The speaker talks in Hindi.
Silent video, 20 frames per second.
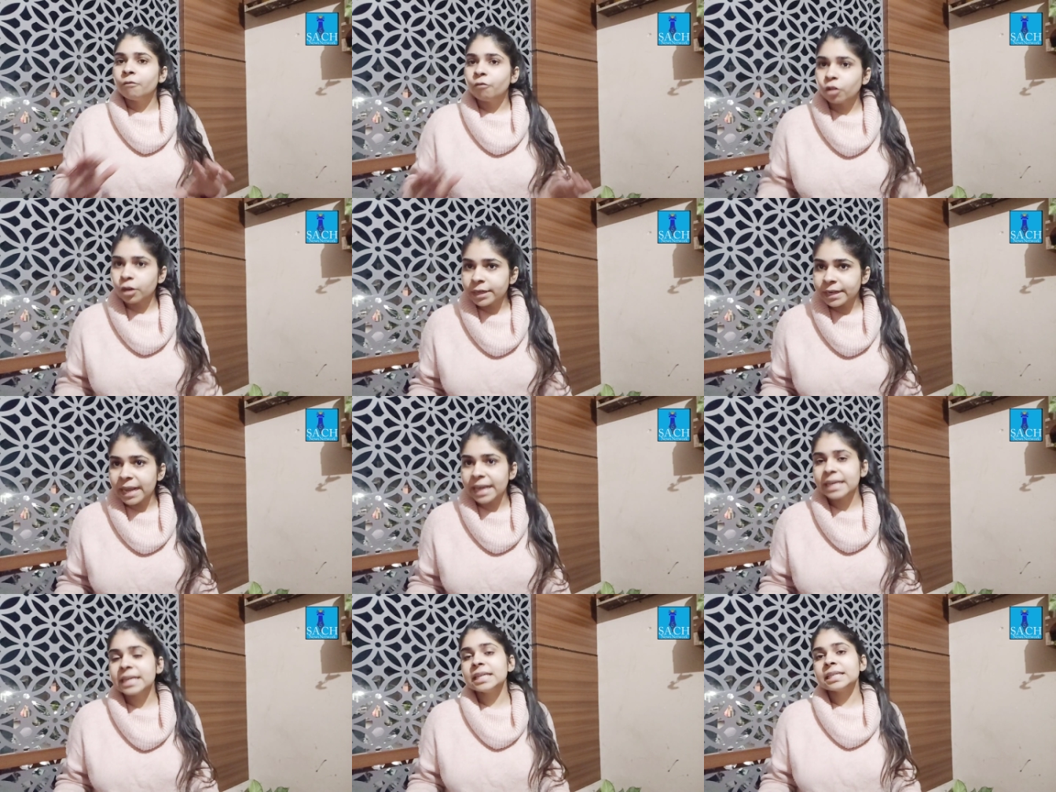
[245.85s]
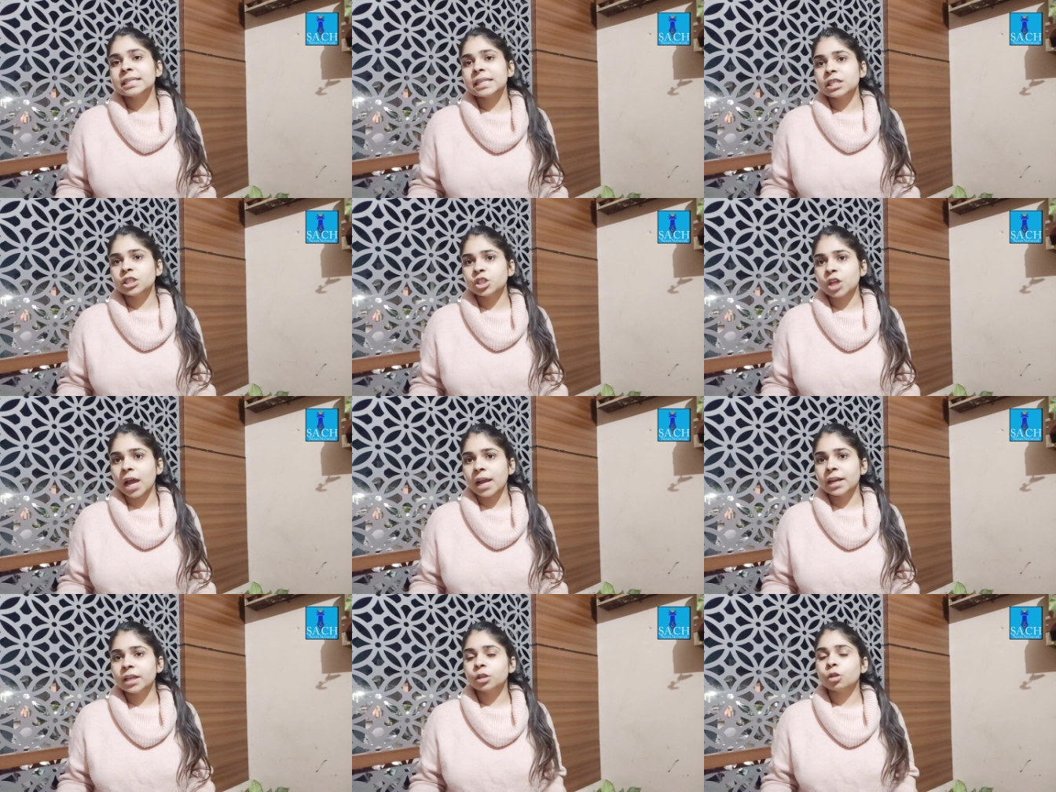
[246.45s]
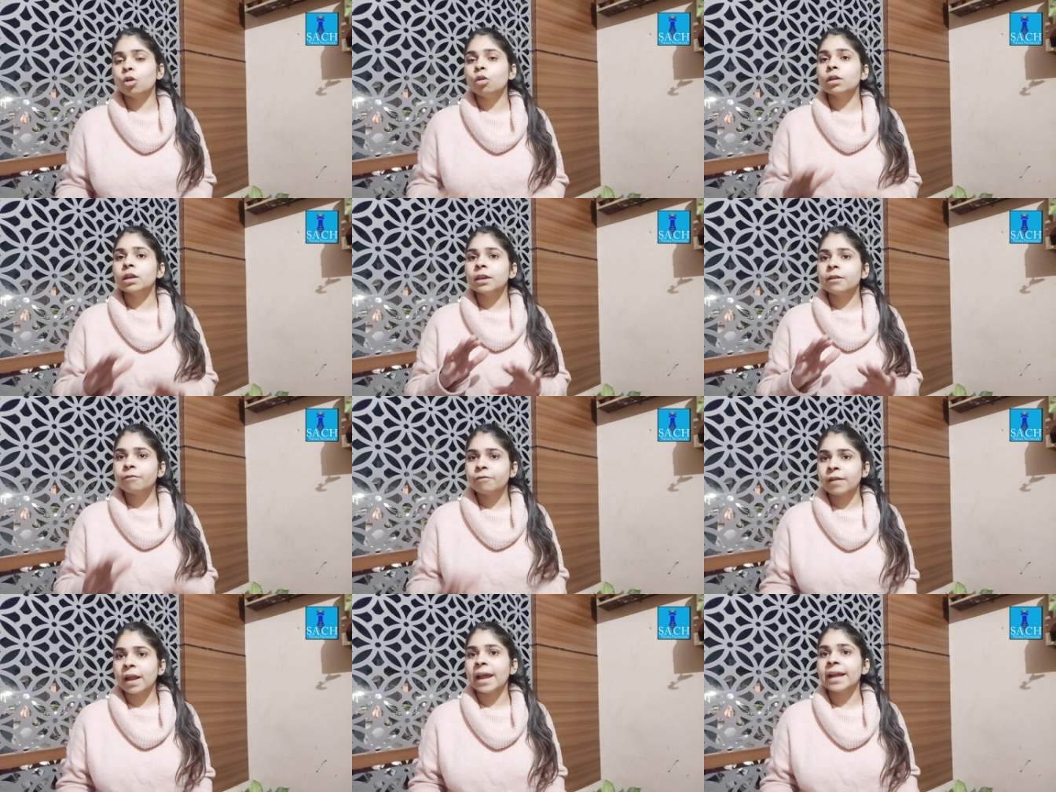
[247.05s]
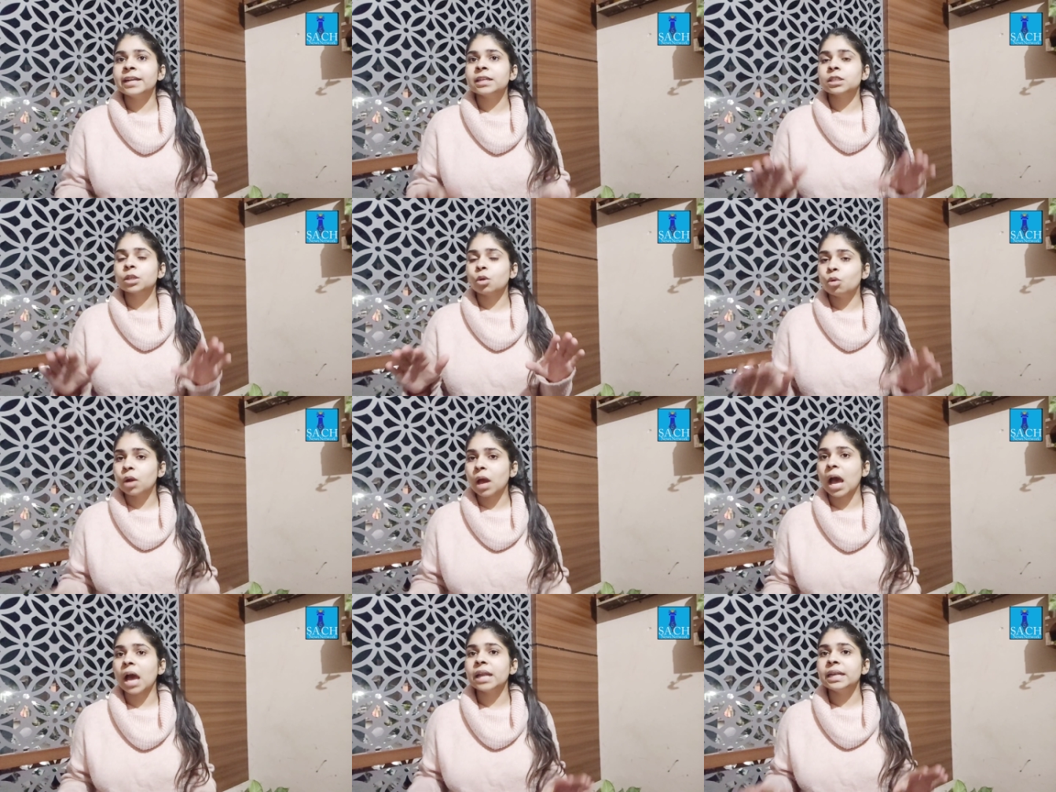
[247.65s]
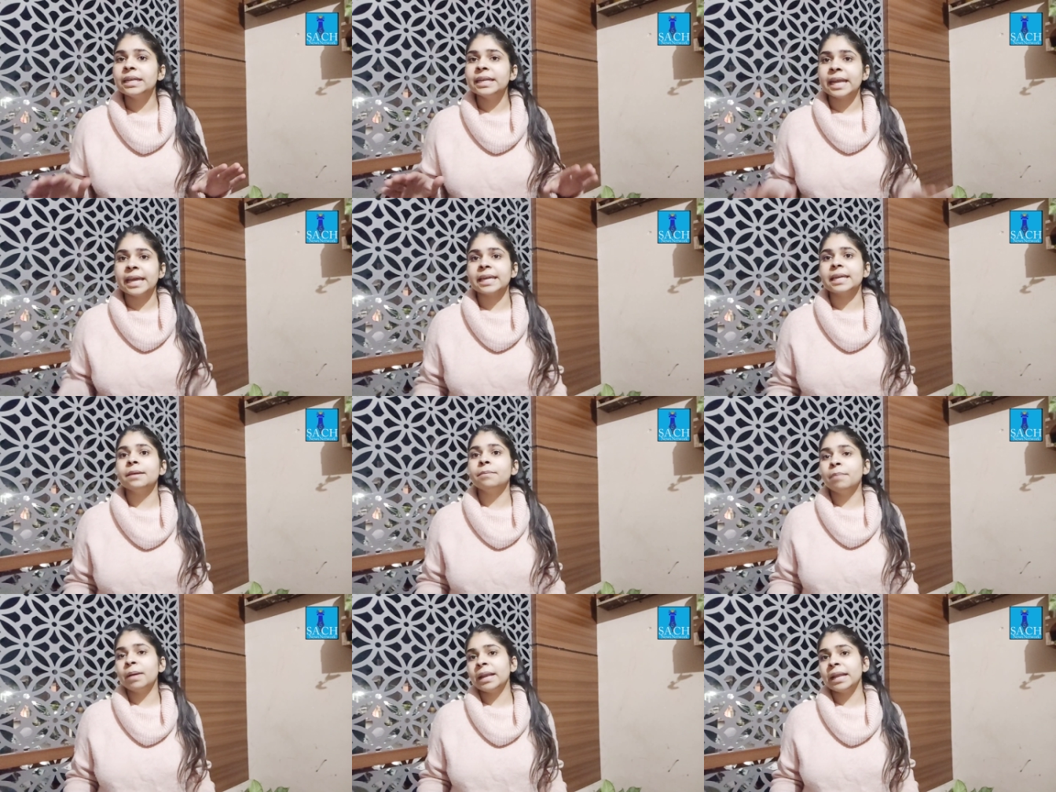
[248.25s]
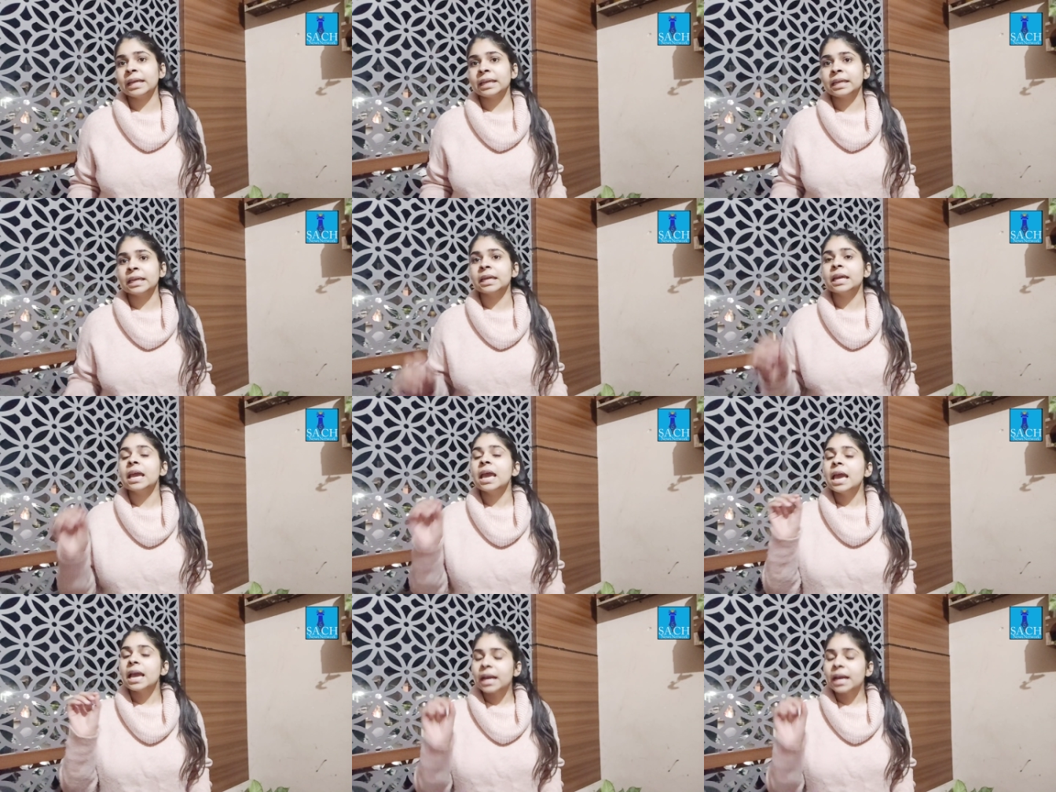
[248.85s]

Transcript: वो नहीं संचालित होंगी फ्लाइट्स उड़ान नहीं भरेंगी